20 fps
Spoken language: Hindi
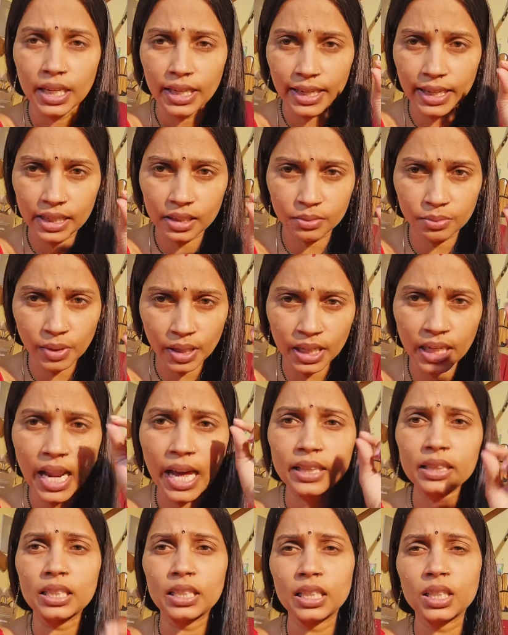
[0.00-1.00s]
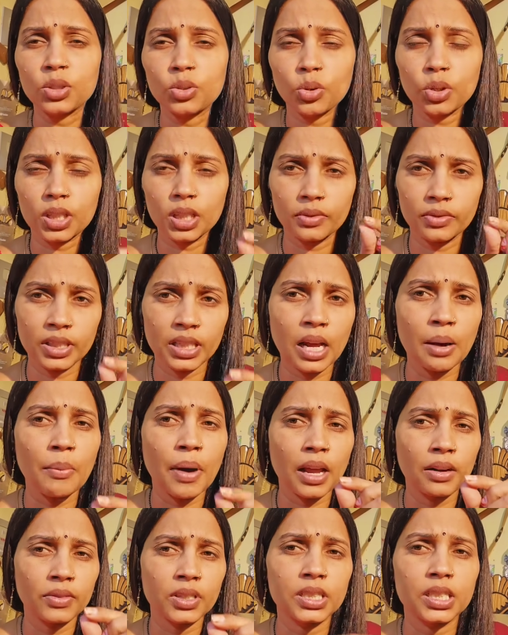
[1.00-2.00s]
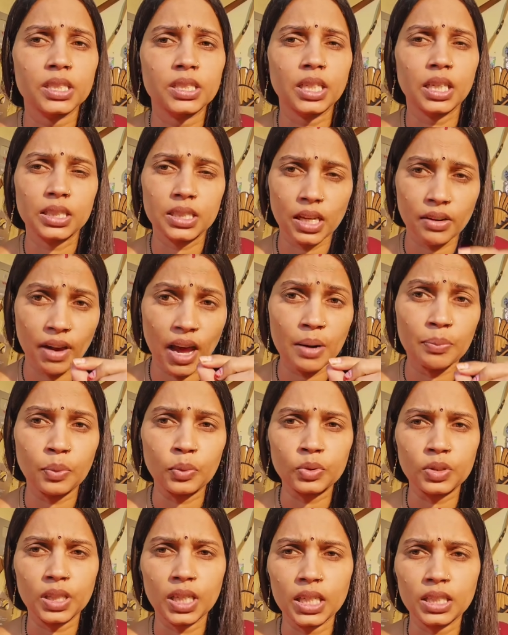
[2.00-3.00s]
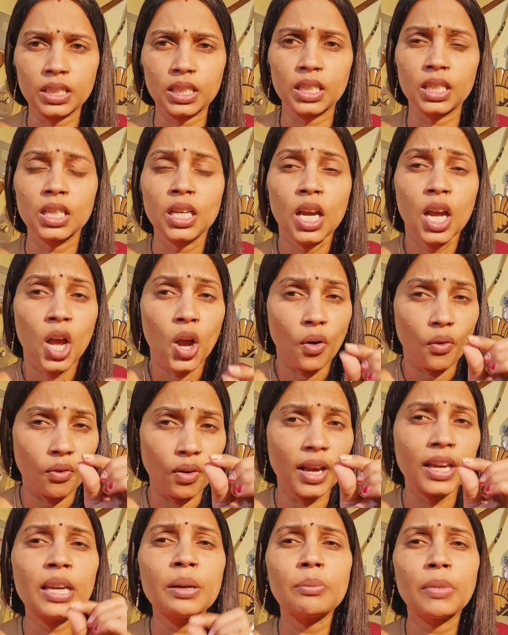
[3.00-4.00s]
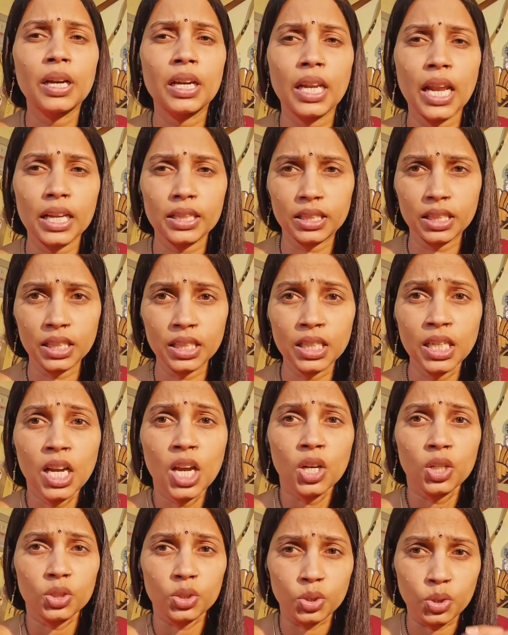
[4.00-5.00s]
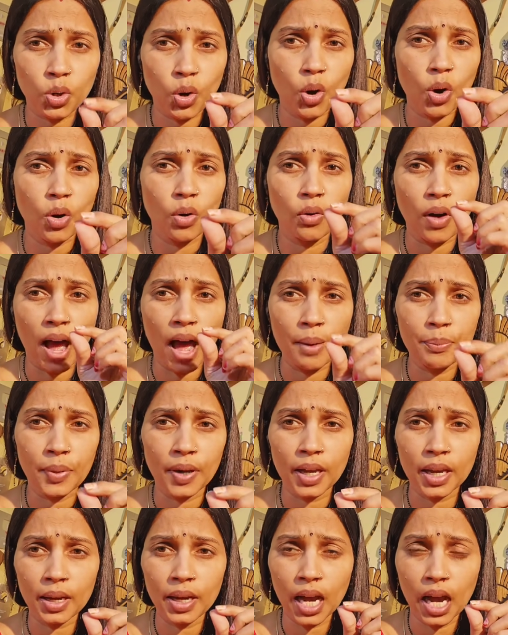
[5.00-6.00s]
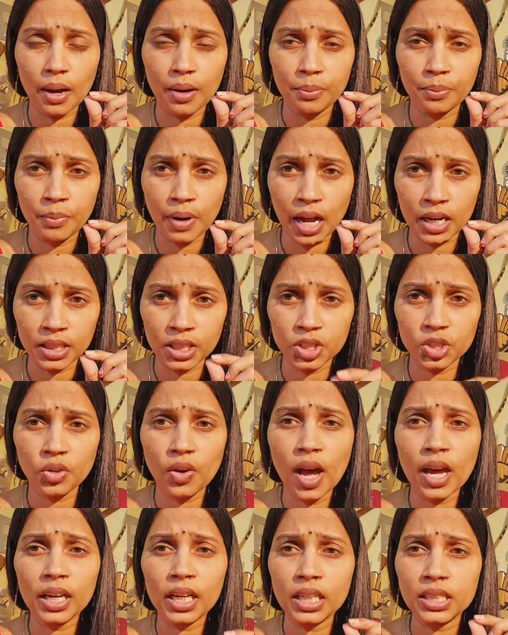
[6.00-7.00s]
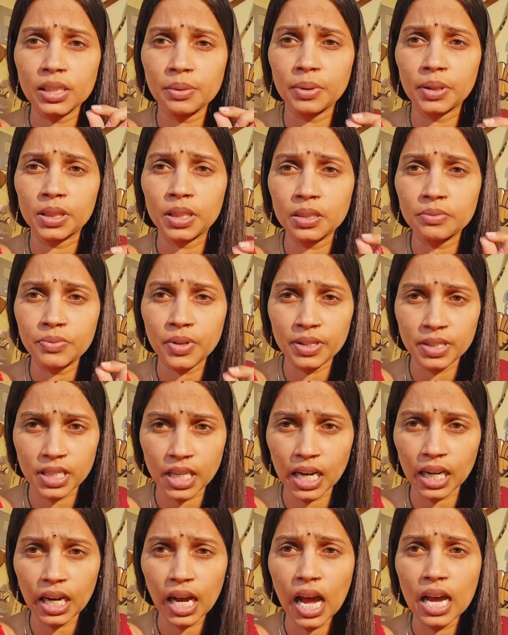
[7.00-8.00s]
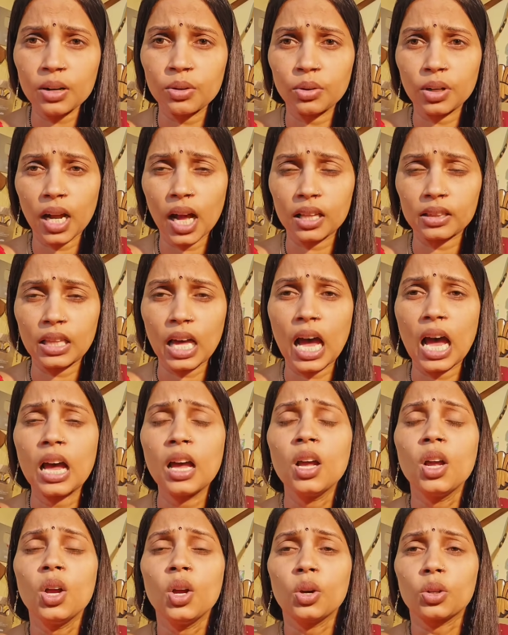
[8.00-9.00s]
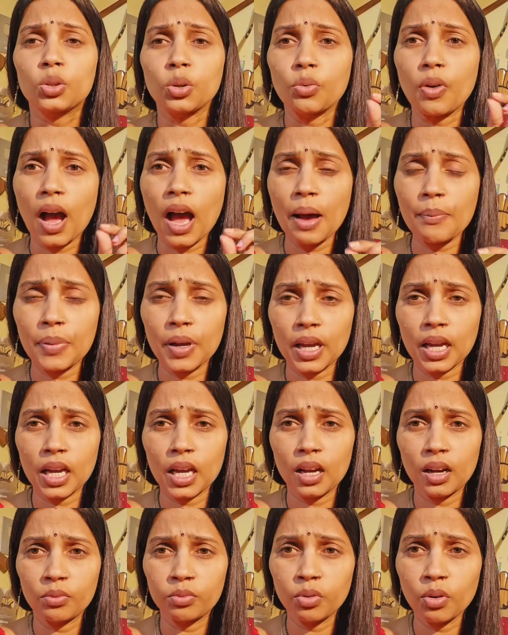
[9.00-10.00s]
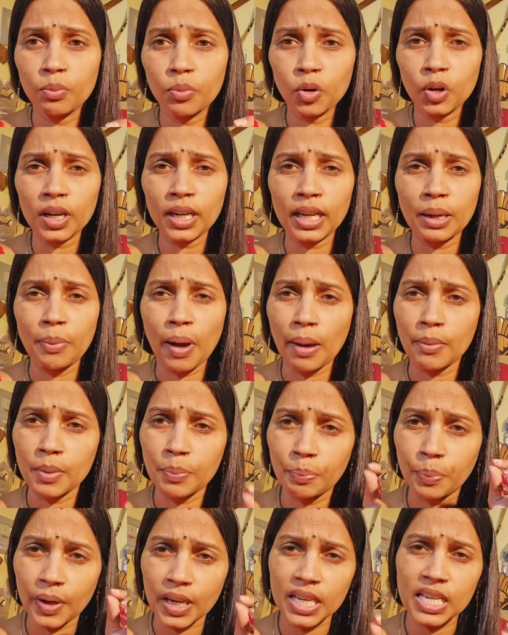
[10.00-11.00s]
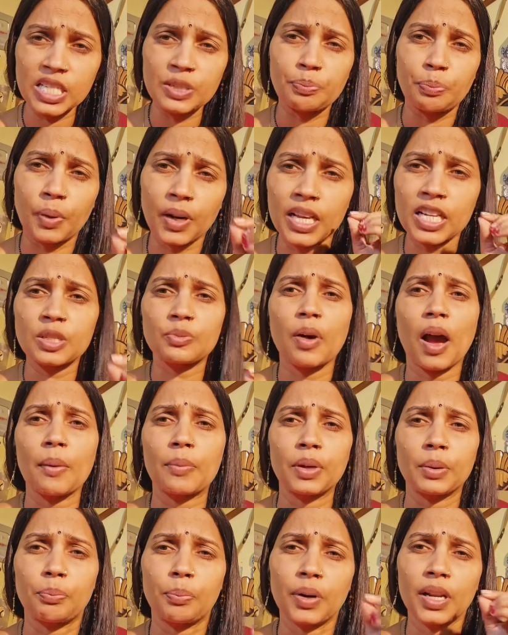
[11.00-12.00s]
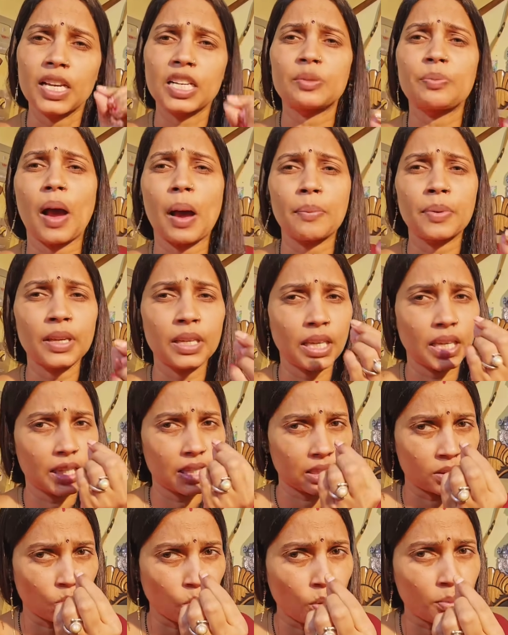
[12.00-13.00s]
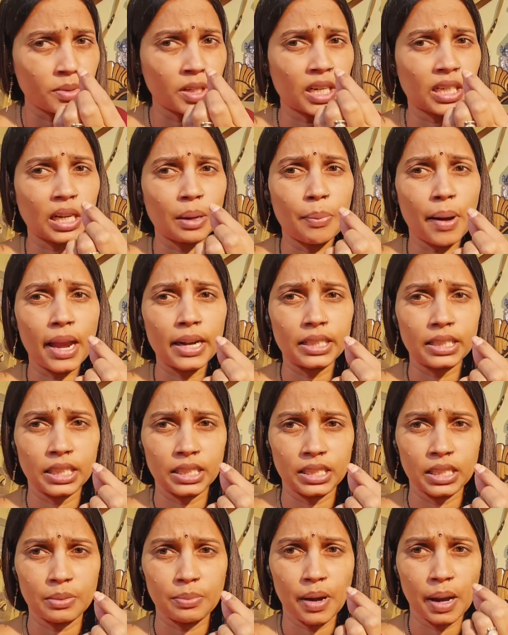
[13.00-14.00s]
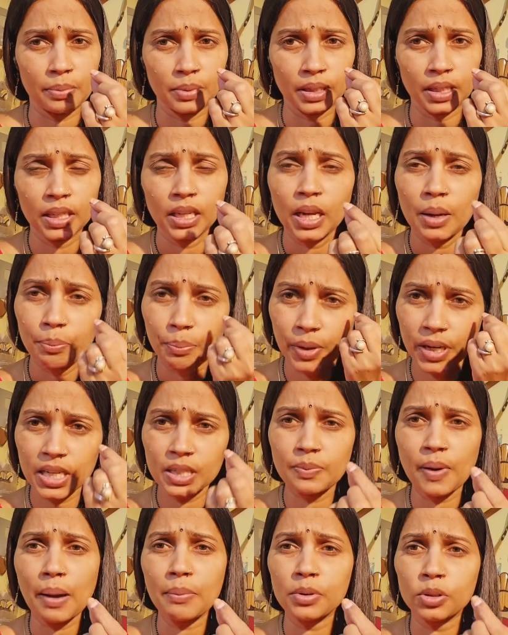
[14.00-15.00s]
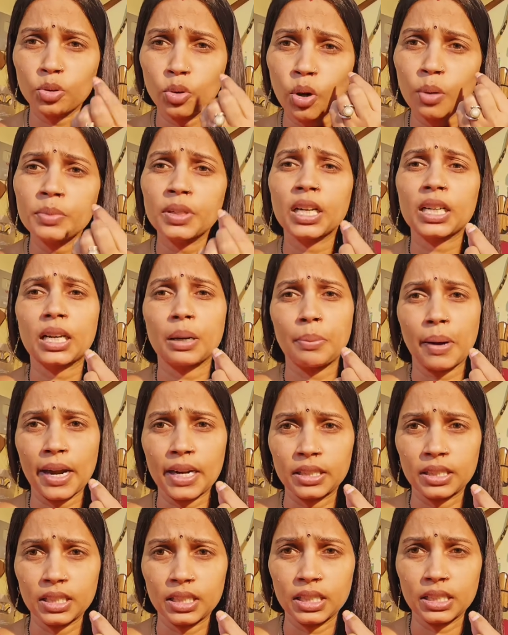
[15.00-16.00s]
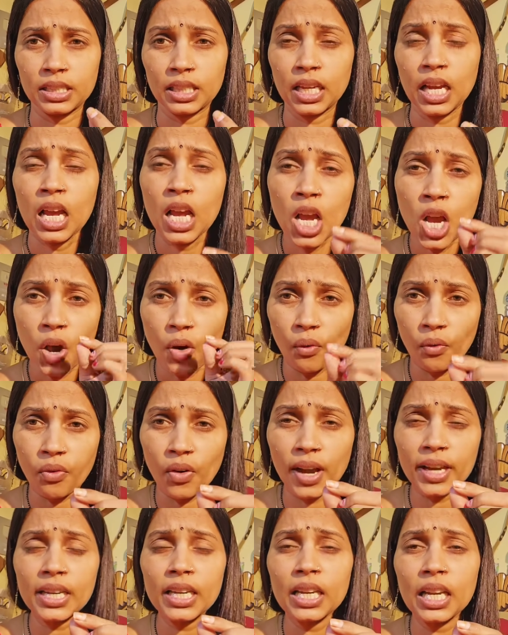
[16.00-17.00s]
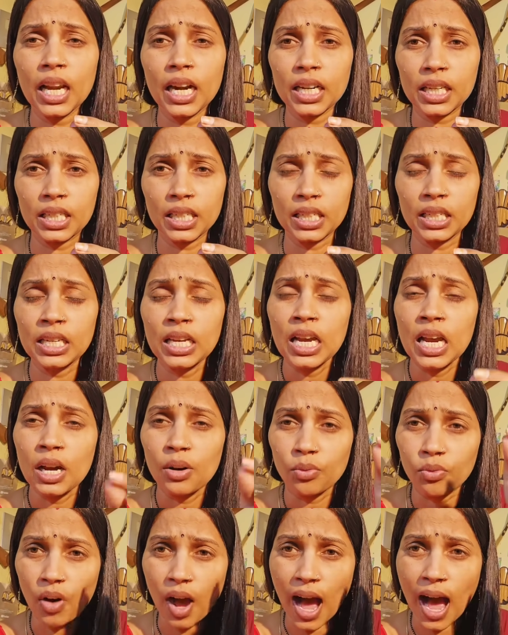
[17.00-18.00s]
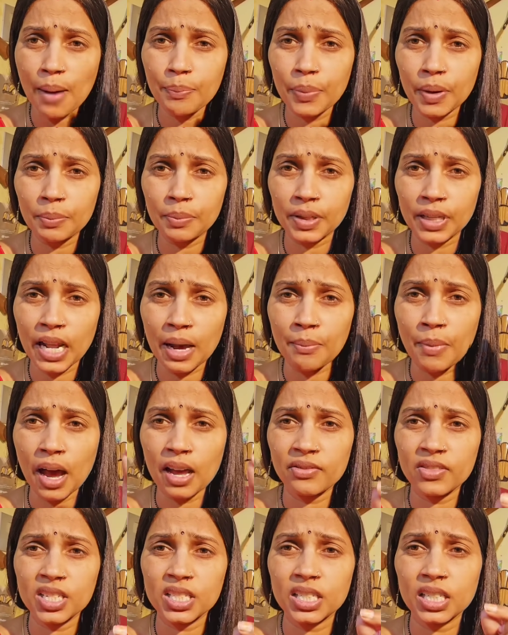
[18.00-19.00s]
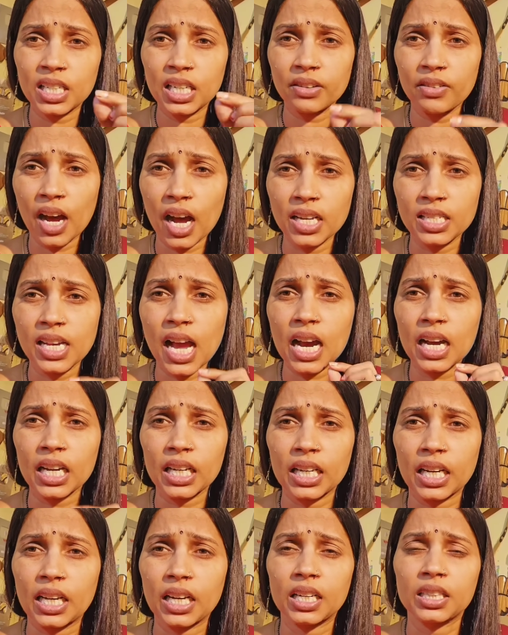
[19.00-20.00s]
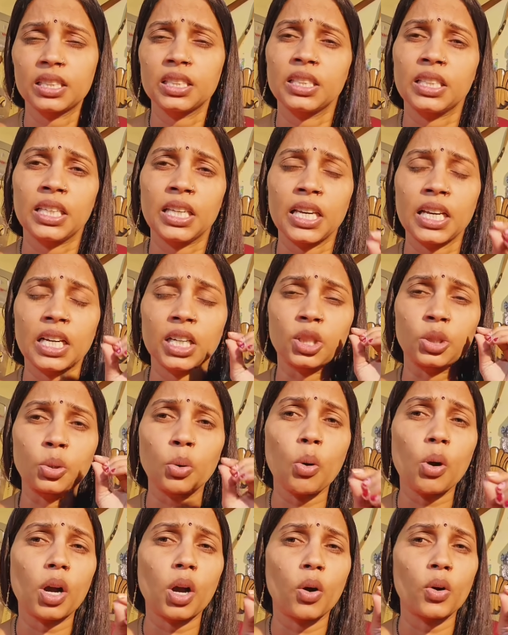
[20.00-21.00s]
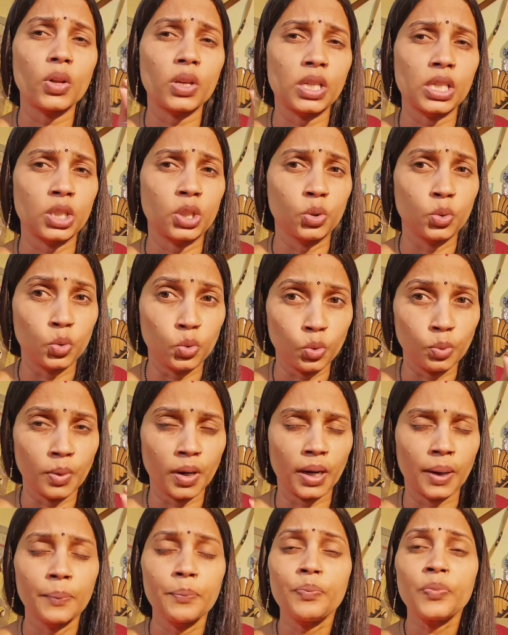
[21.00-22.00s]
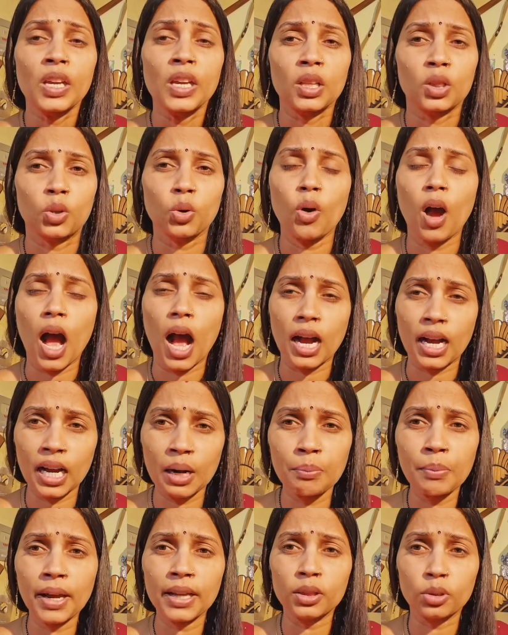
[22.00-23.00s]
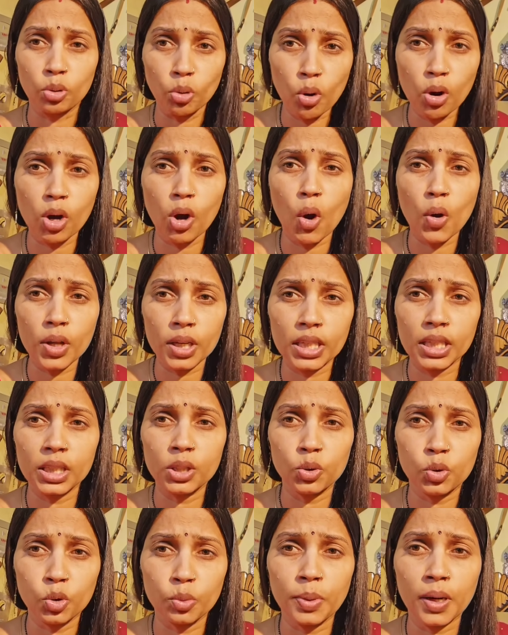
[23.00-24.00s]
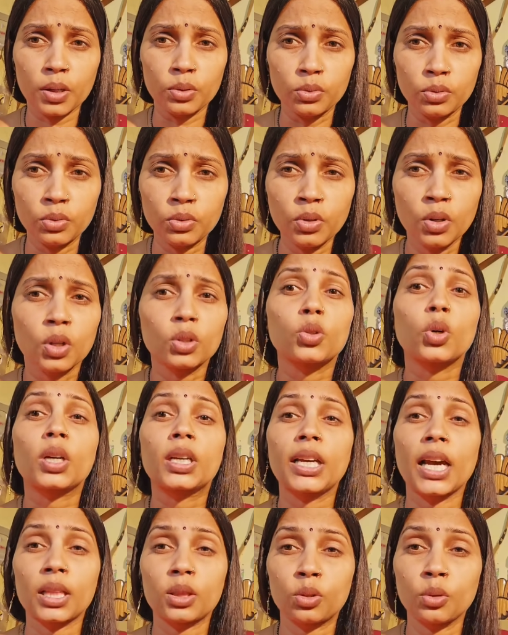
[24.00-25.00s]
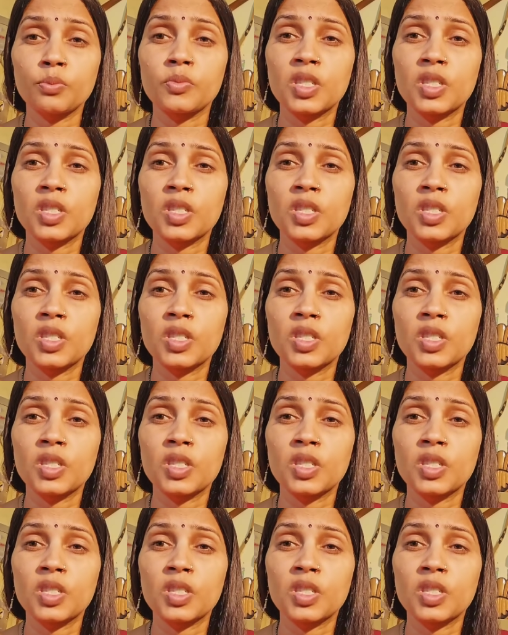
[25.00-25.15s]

एक महिला थी जो कि वीना मानवी जी से सवाल पूछ रही थी वही महिला थी जो वहाँ पे मालती चौहान का जब अंतिम संस्कार हो रहा था तो वहाँ पे वो बोल रही है भाभी प्लीज प्लीज भाभी प्लीज भाभी दो मिनट का बाइक दे दिए भाभी प्लीज भाभी दो मिनट का बाइट दे दीजिए वही लड़की वहां पे बीना मानवी जी के वहां जा करके कहती एक दो कौड़ी की यूट्यूबर तो अगर मैं दो कौड़ी की यूट्यूबर हूँ तो क्या तुम